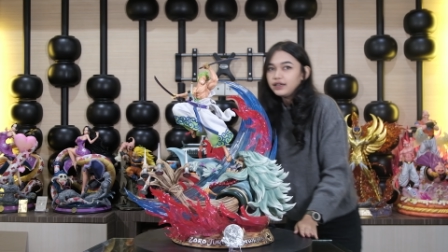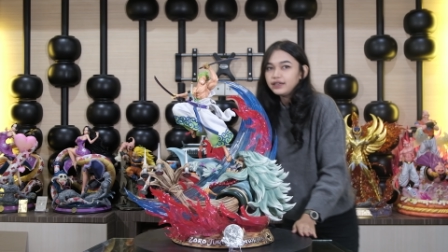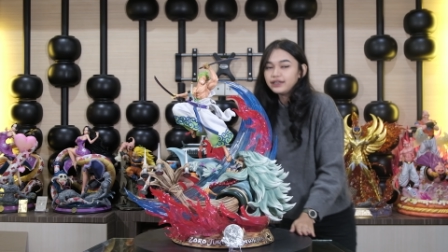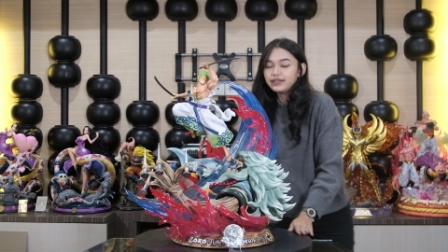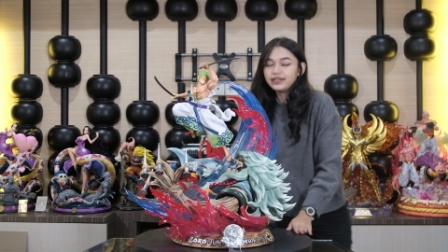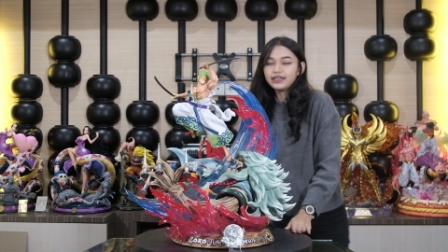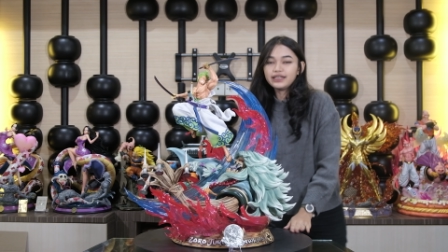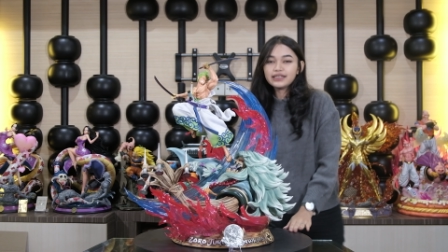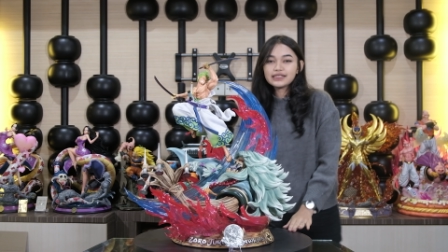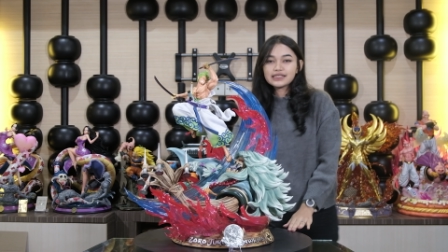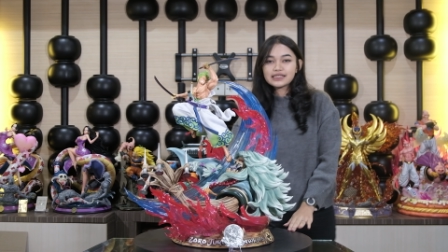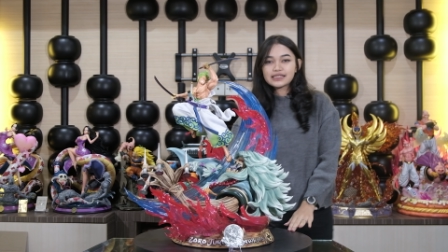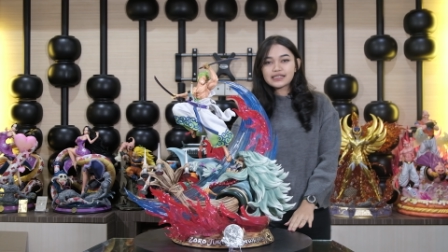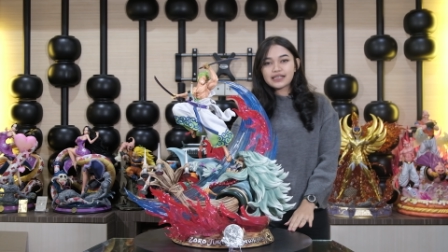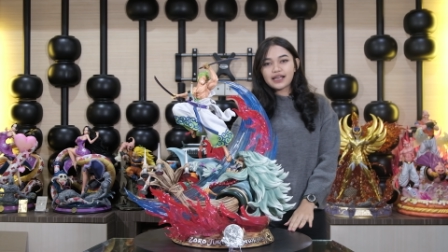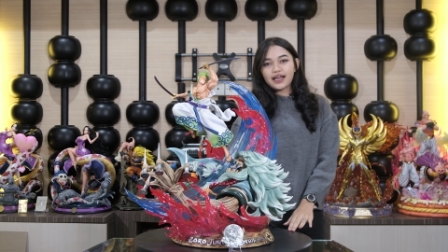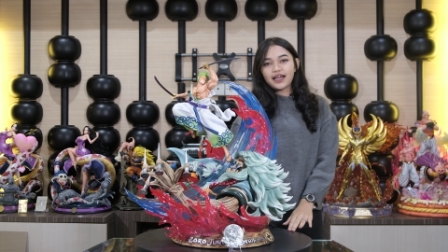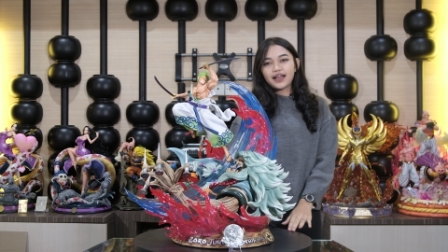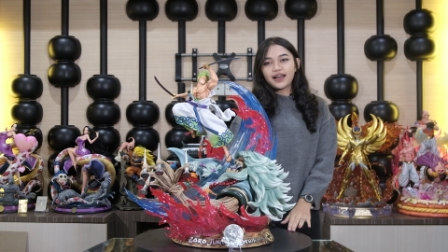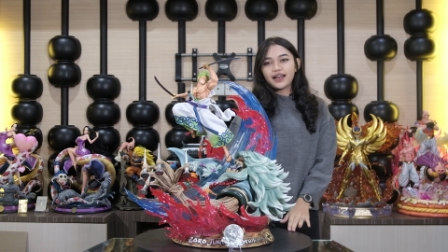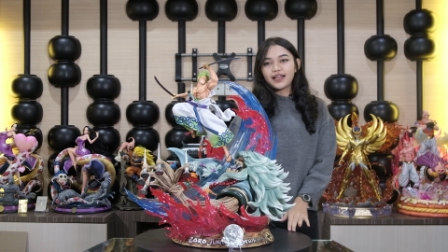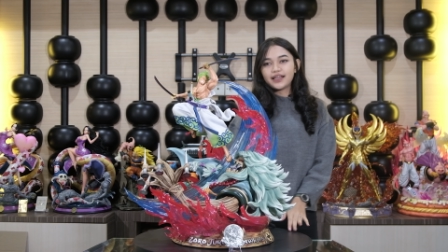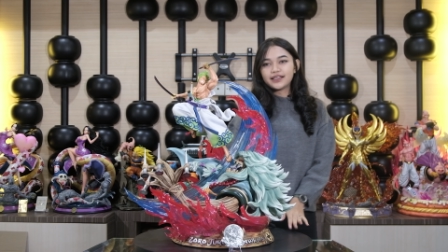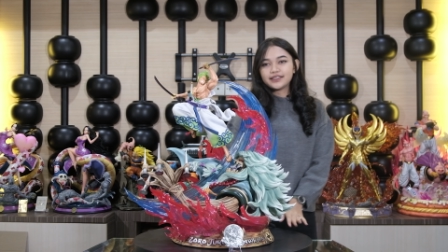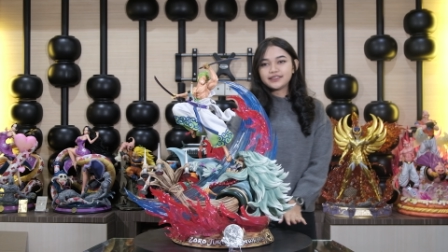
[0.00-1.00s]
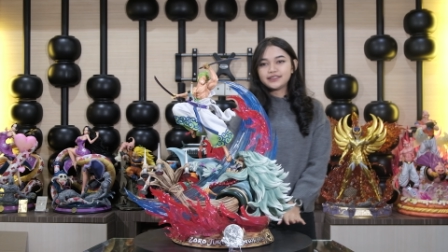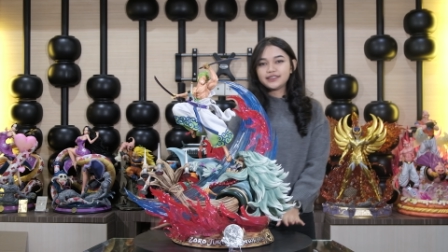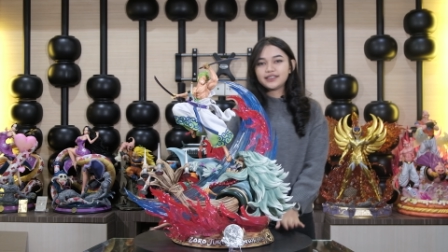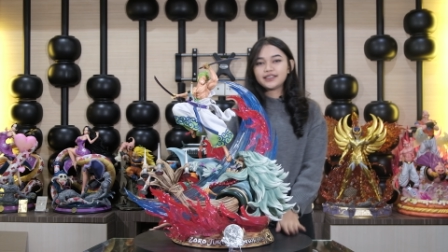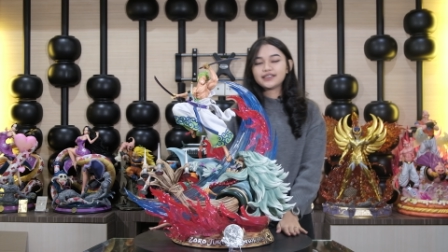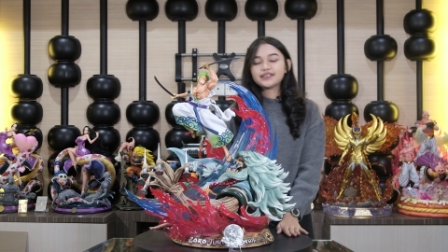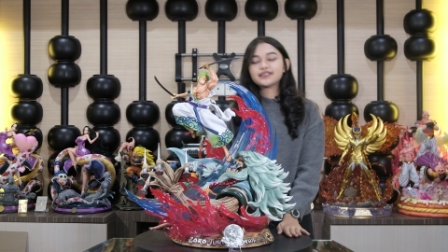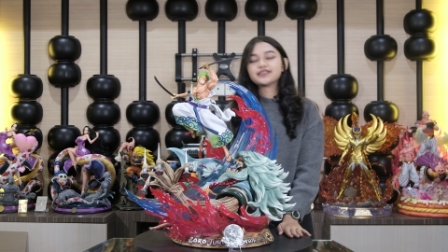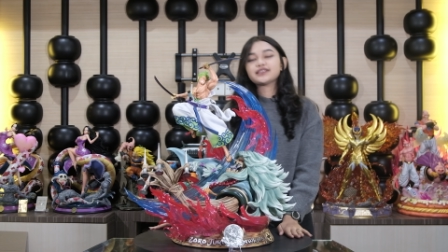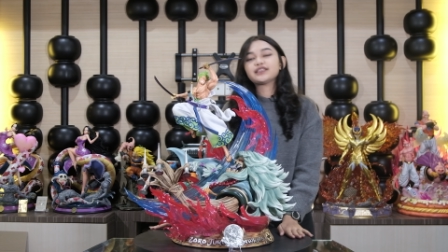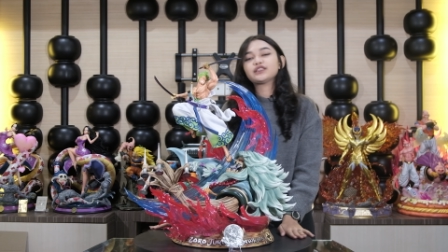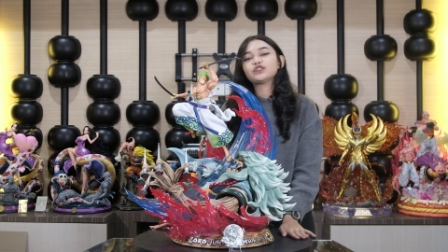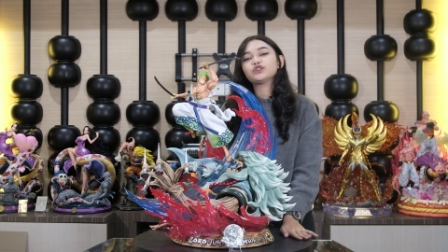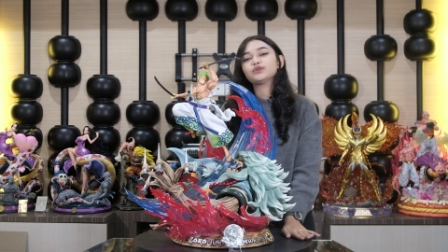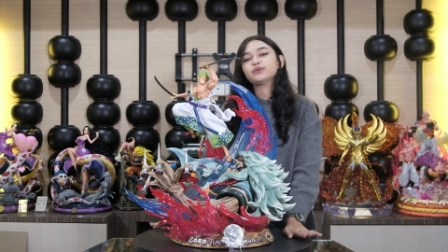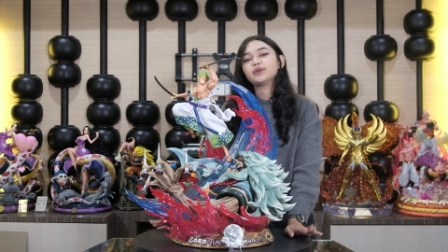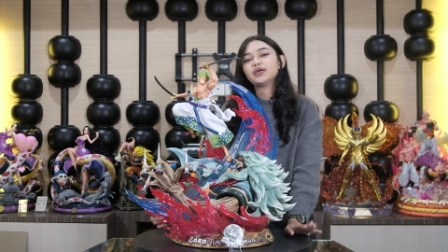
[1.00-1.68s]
ini skalanya 1